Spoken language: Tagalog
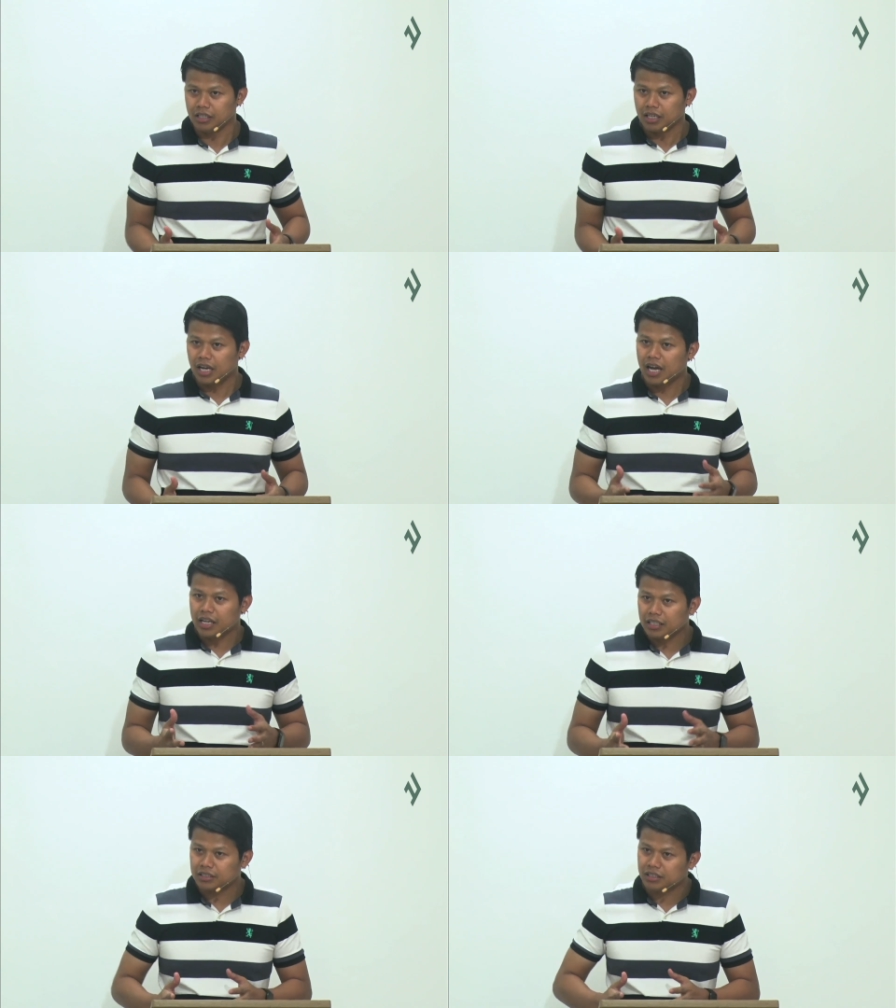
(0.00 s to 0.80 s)

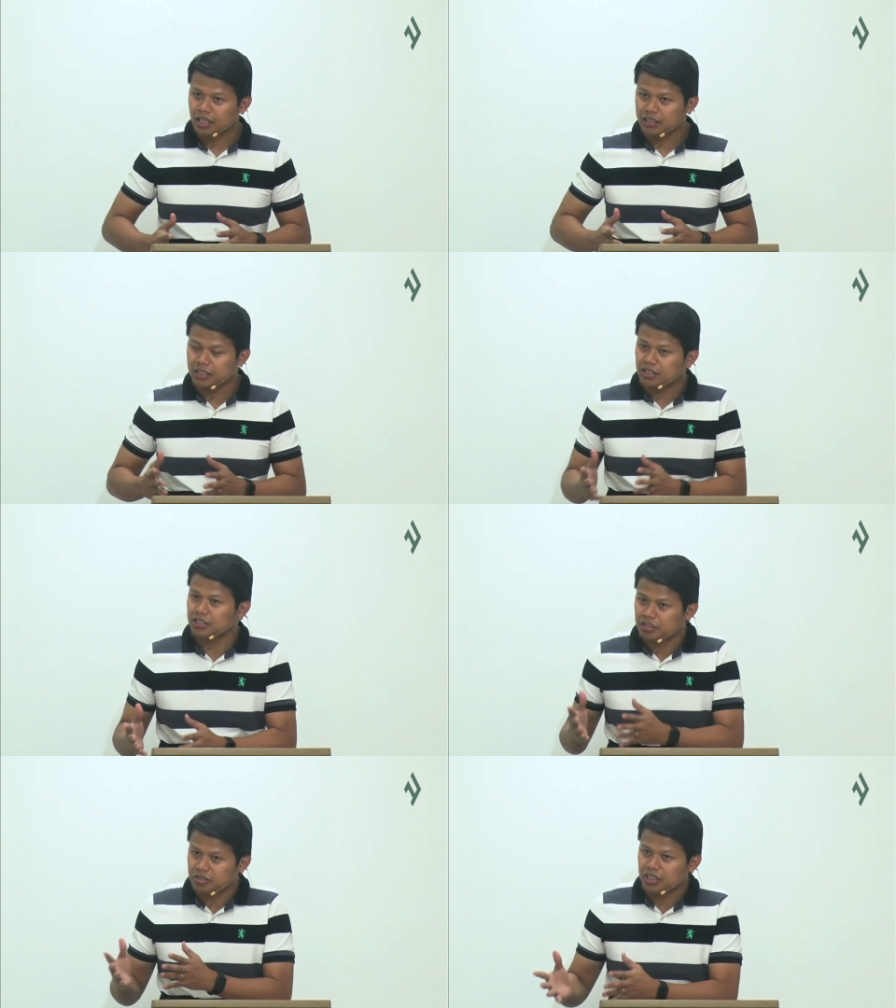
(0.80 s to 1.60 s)
kahit sa
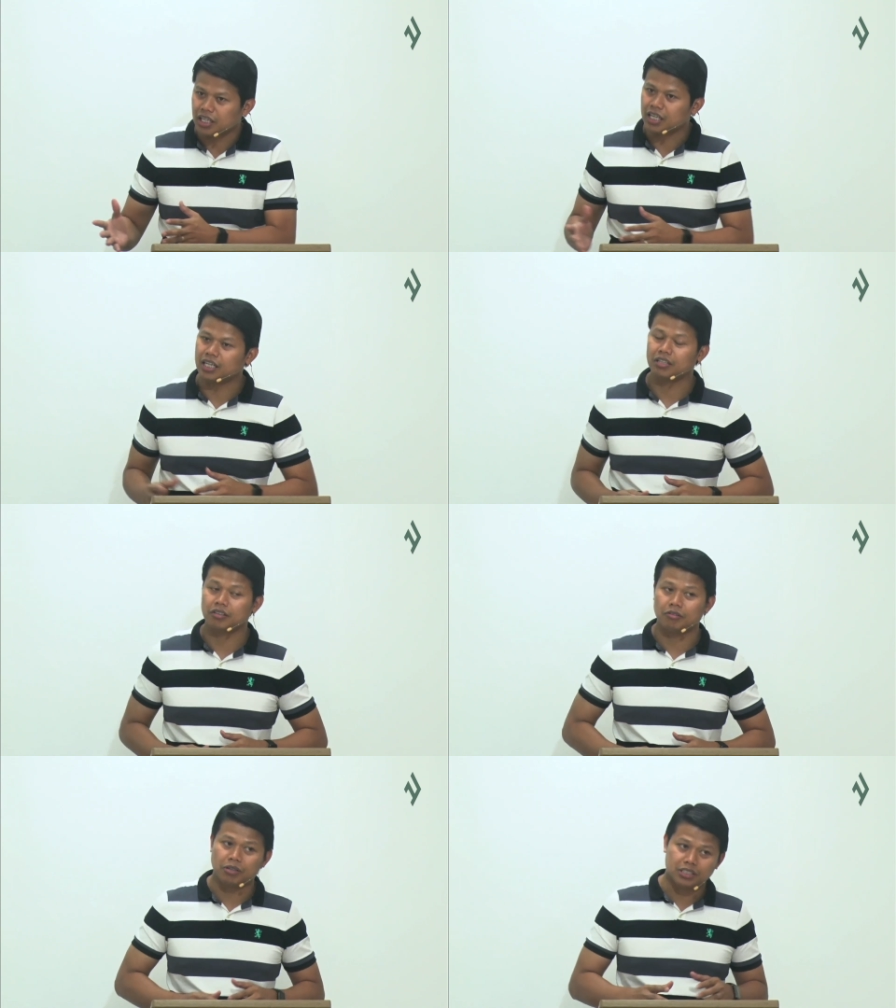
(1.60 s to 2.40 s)
decision niyang ganito,
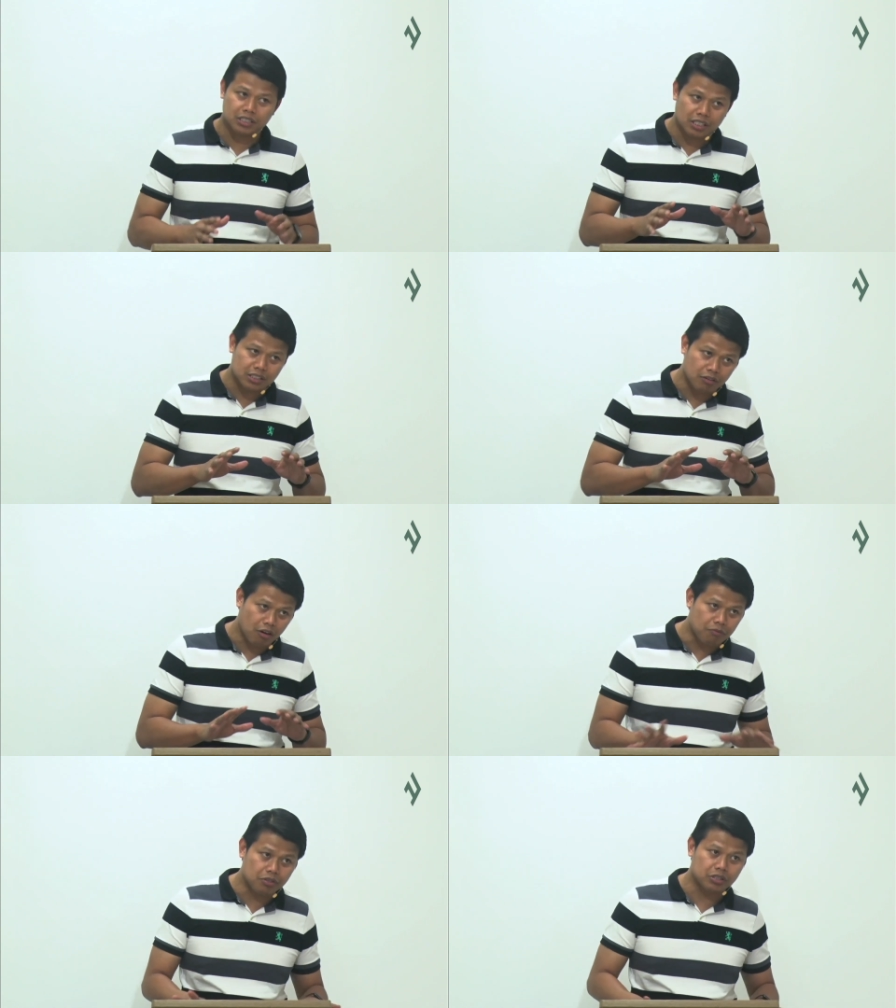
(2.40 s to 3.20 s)
which is
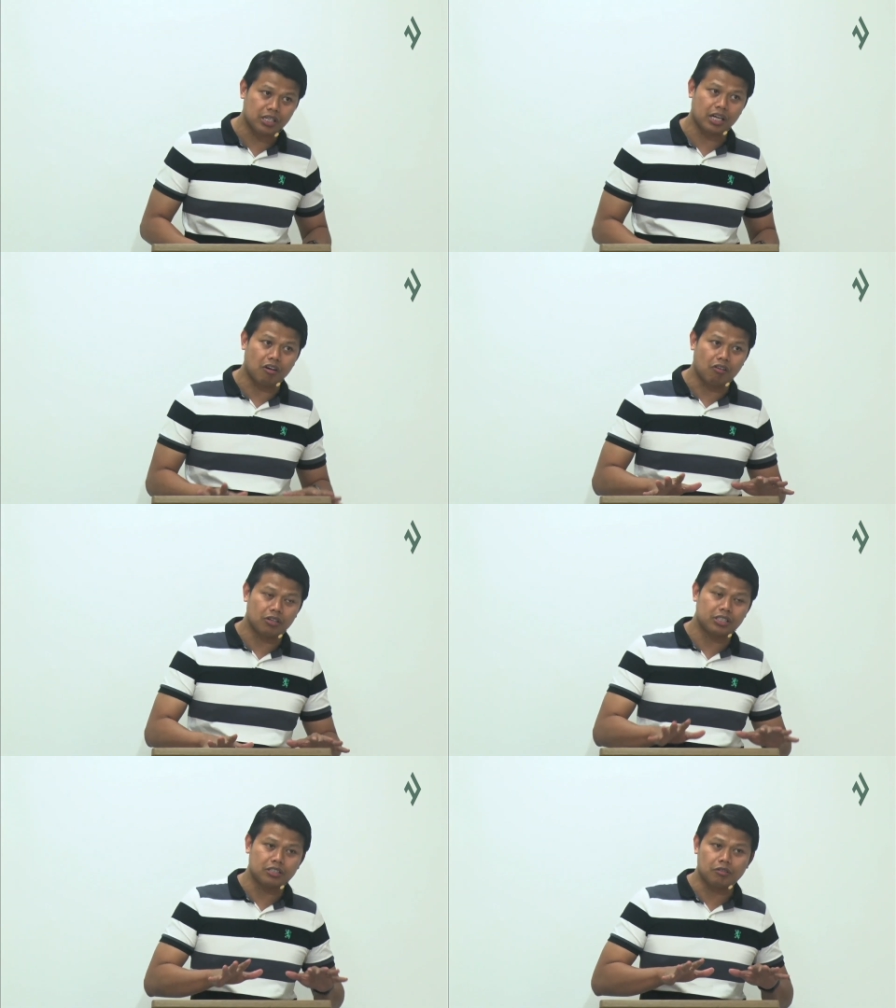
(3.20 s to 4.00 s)
obviously
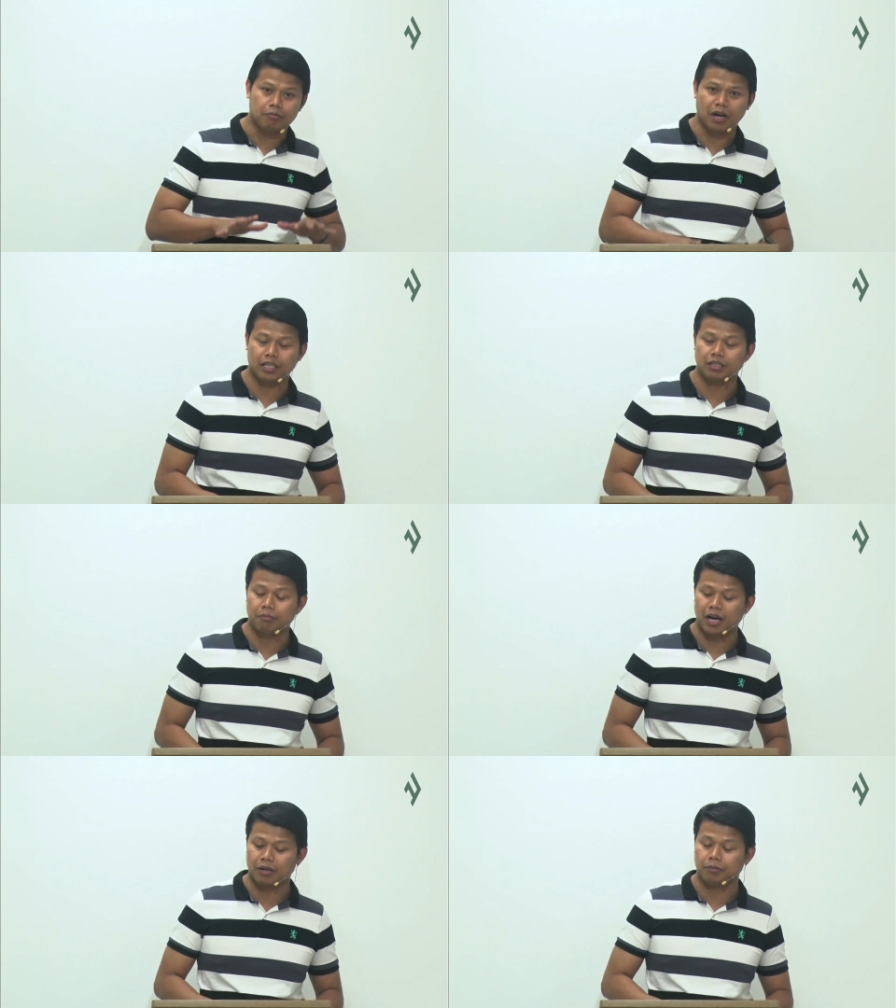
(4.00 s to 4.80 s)
according to the
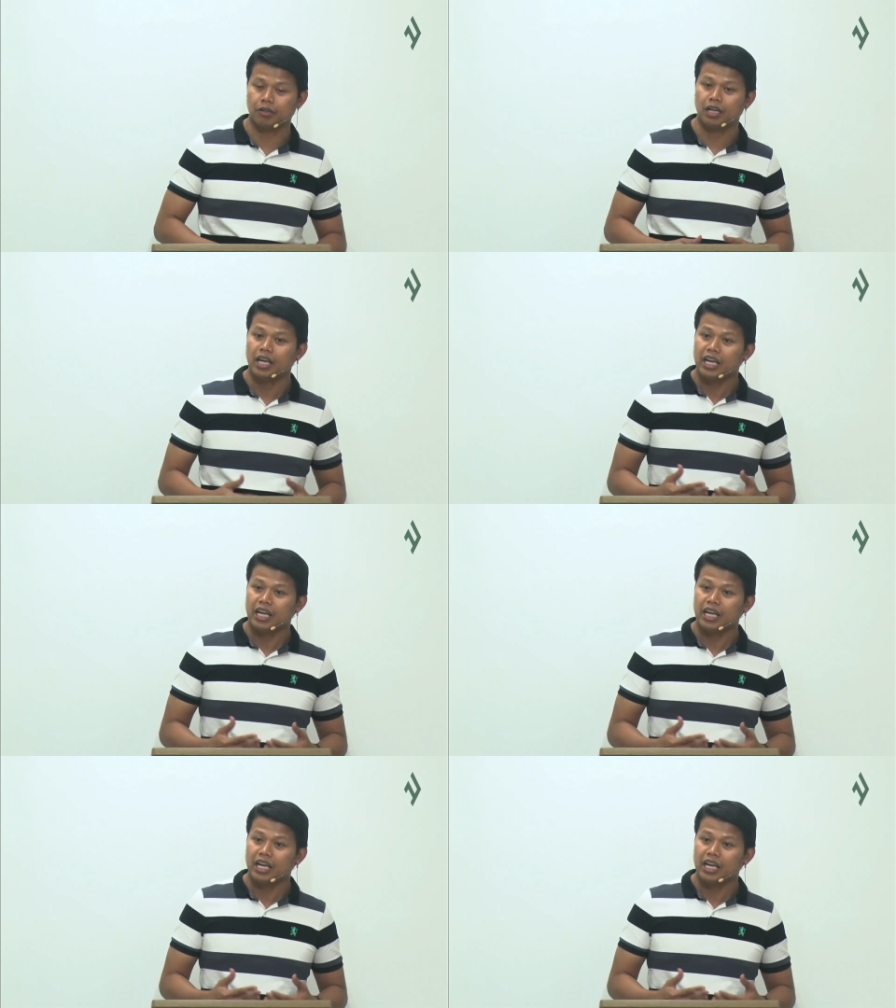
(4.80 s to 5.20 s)
Bible,